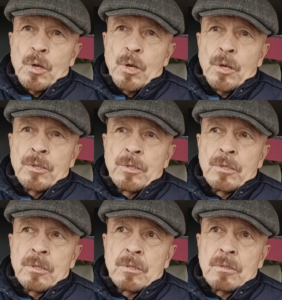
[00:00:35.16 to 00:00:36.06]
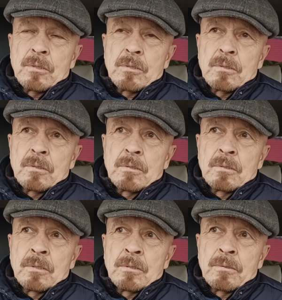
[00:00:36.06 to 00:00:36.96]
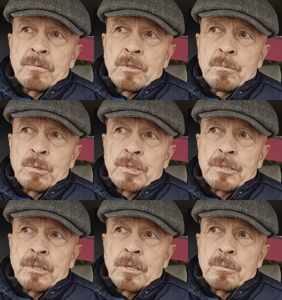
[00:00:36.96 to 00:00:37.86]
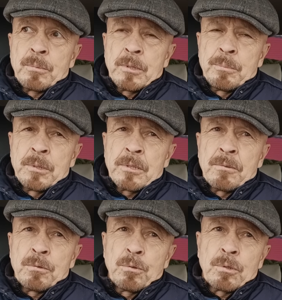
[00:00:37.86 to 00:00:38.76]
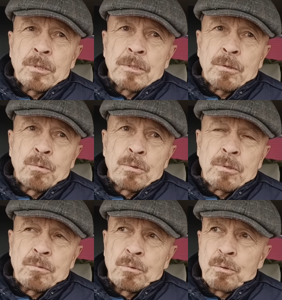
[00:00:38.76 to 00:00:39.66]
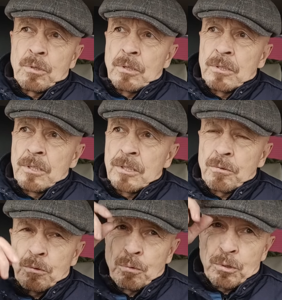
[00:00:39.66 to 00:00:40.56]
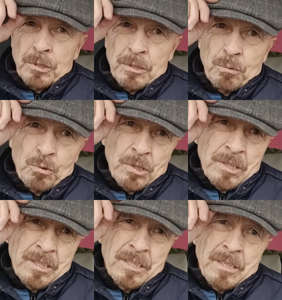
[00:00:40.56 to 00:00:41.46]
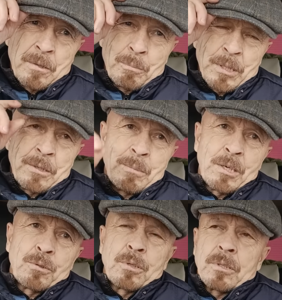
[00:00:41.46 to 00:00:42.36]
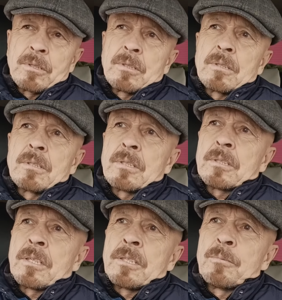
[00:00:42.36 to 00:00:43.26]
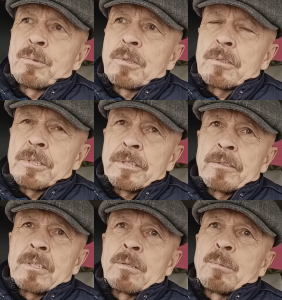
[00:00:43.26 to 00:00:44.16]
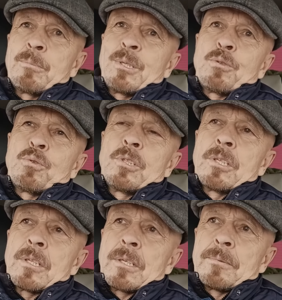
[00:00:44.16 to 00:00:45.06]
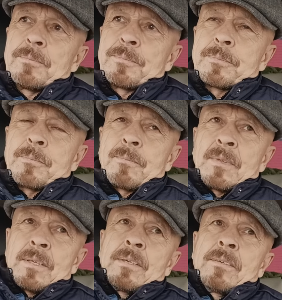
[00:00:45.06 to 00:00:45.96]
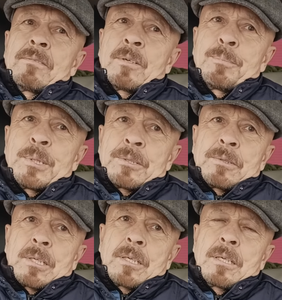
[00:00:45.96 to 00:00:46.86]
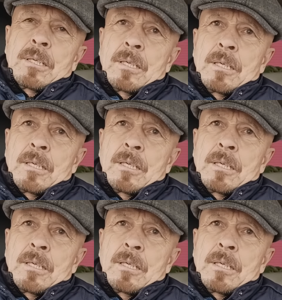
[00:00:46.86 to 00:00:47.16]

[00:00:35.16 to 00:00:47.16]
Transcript: они, ну, видимо, читают переписки, все это заходит, все это отслеживают, то есть они уже понимают, с каким человеком имеют дело. Во-первых,